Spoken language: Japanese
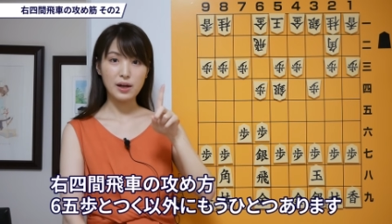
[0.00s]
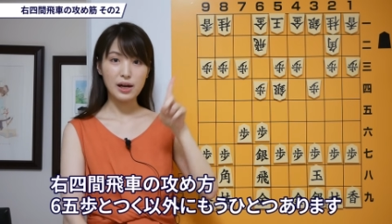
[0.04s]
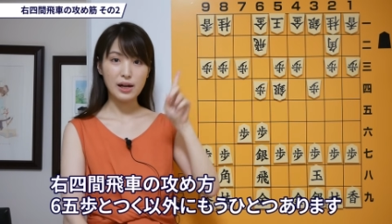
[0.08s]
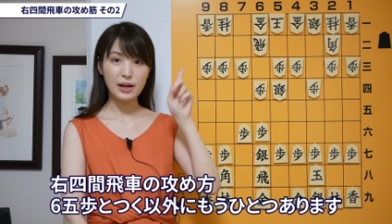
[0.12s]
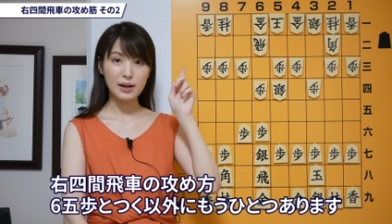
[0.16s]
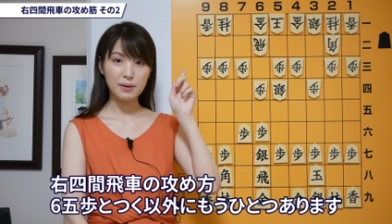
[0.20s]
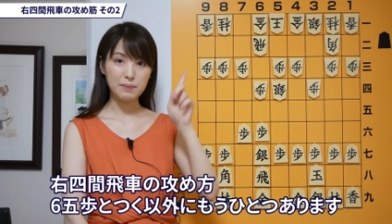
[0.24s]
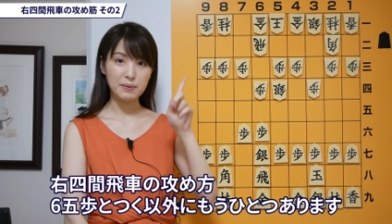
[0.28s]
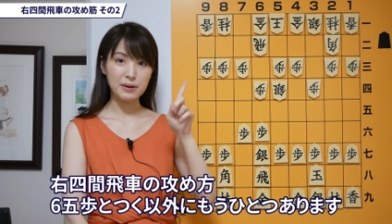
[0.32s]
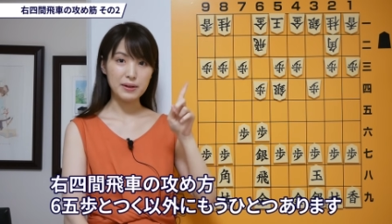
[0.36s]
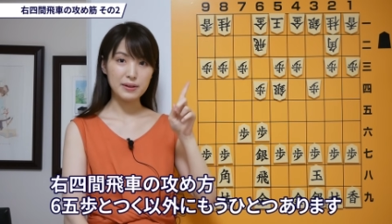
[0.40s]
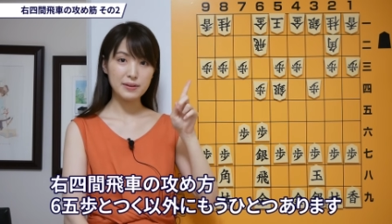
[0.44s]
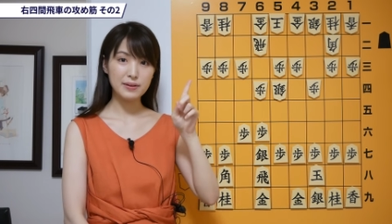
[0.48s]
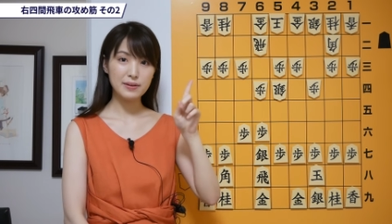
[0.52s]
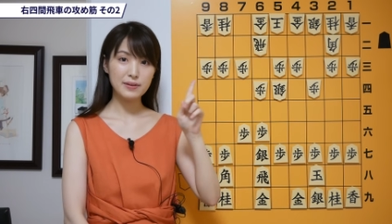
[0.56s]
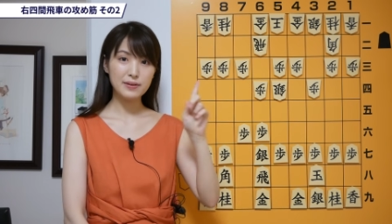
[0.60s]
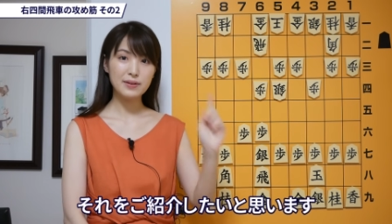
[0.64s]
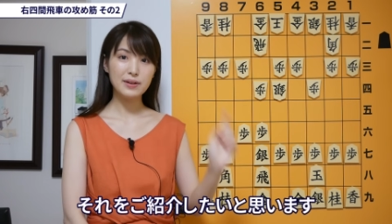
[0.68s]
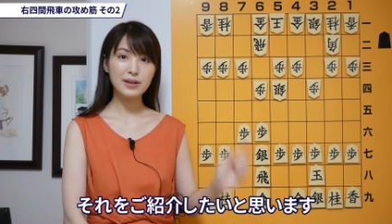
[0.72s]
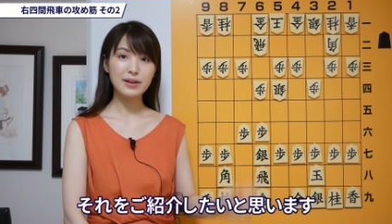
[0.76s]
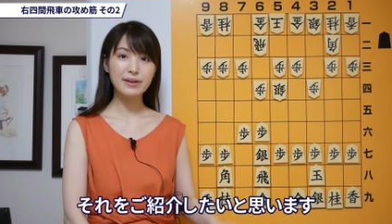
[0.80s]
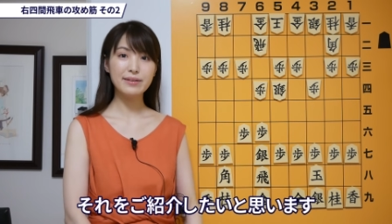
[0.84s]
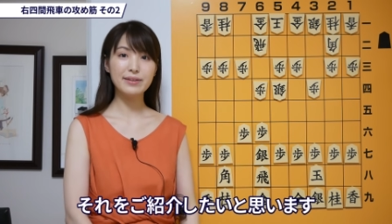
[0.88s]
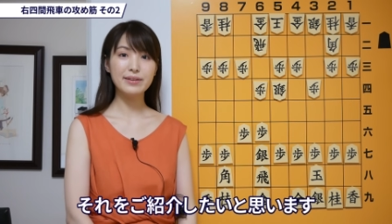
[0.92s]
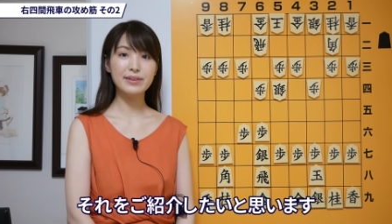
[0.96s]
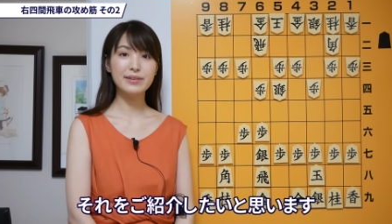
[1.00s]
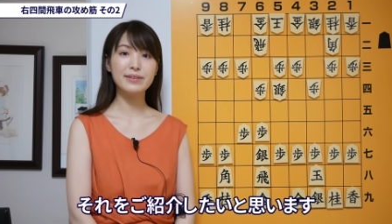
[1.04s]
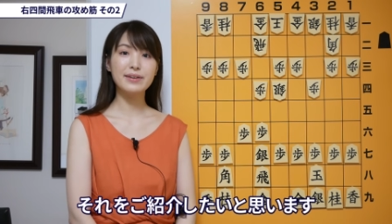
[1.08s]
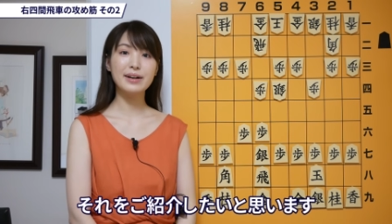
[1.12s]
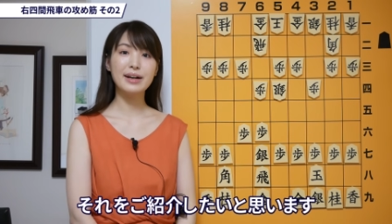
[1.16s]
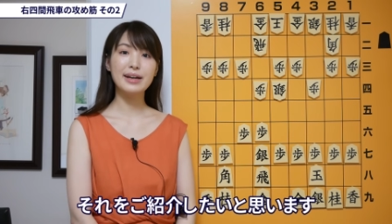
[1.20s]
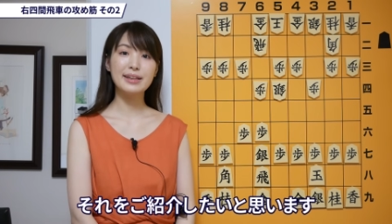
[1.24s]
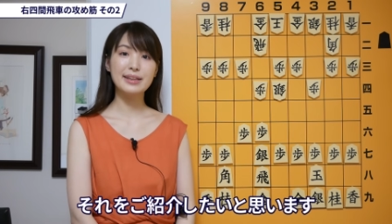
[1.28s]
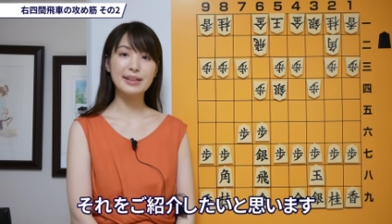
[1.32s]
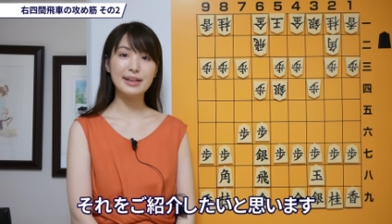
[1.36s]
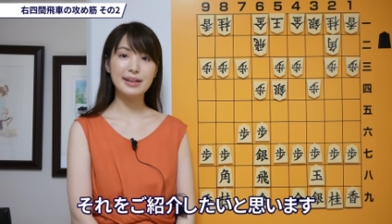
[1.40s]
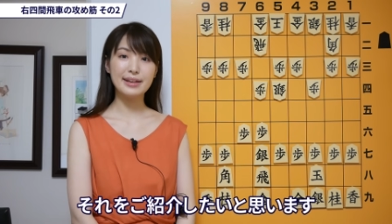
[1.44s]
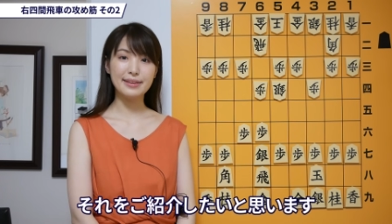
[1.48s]
あります。それをご紹
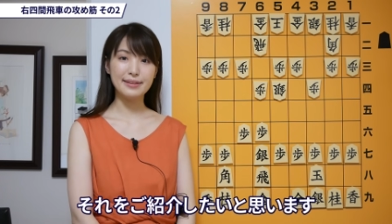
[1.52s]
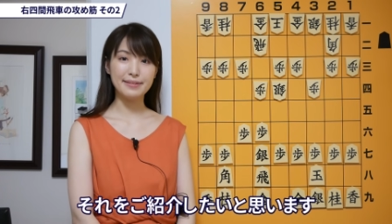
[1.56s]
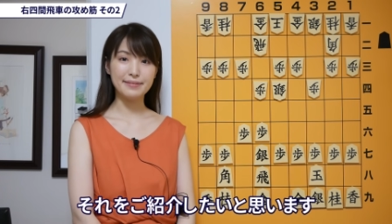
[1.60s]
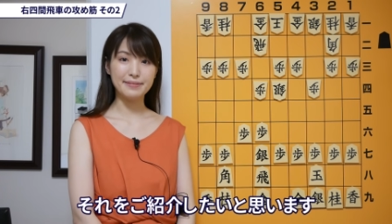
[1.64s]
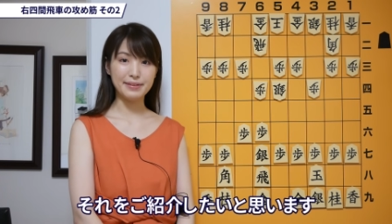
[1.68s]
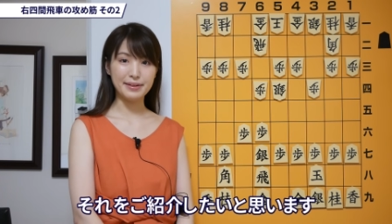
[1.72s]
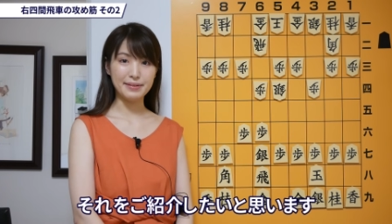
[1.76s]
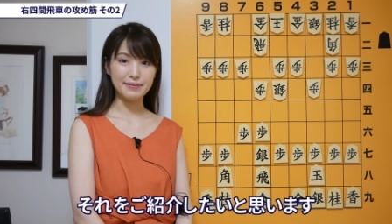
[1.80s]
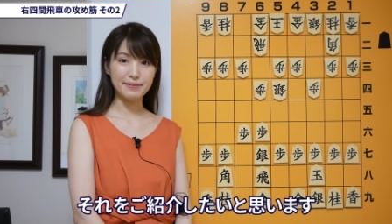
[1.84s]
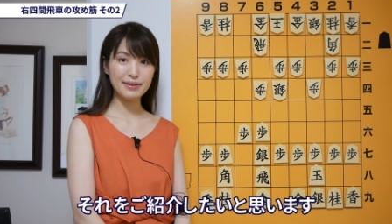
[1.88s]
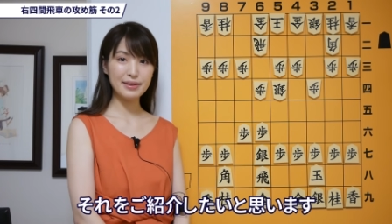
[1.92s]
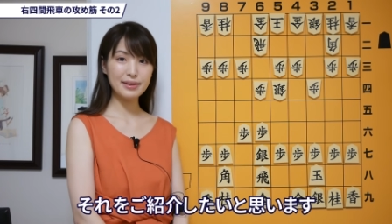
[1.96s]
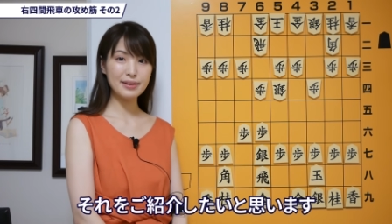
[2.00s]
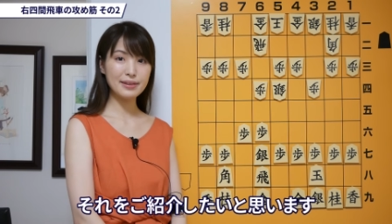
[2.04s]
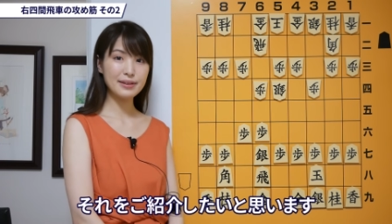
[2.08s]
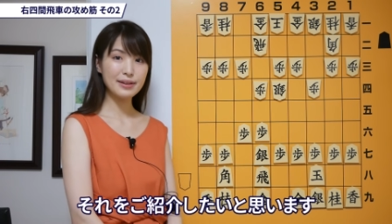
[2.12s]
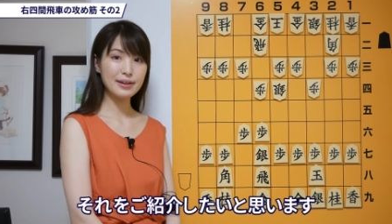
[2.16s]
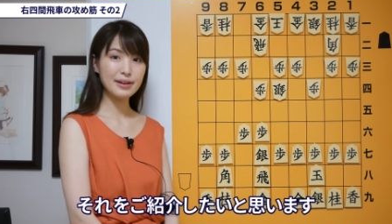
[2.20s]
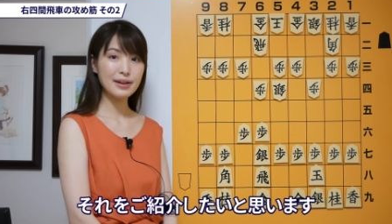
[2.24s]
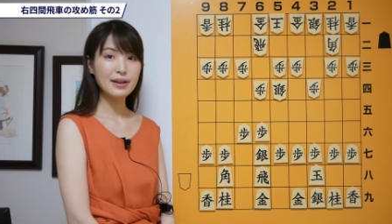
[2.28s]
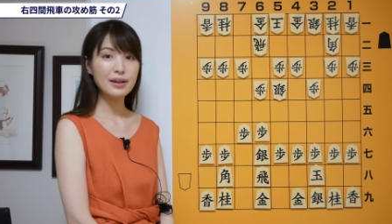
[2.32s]
介したいと思います。